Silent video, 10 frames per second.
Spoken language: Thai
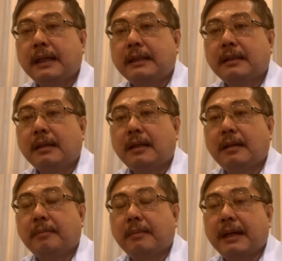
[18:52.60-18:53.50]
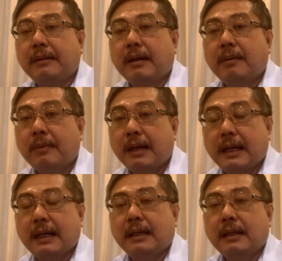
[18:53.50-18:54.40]
นั่นก็หมายความว่า
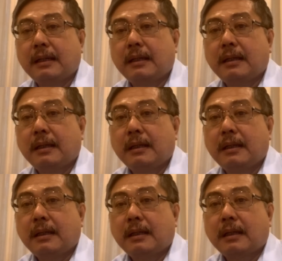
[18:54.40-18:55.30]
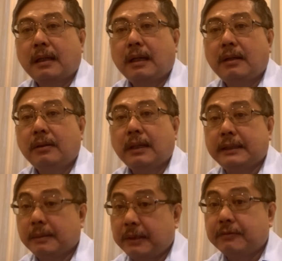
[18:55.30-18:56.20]
เขาอา
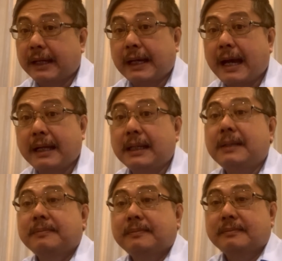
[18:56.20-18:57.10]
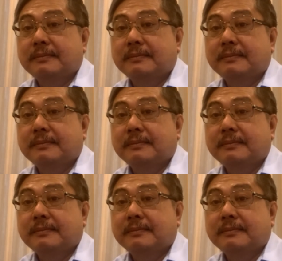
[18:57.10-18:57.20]
จจะเป็นฝ่ายค้านนะ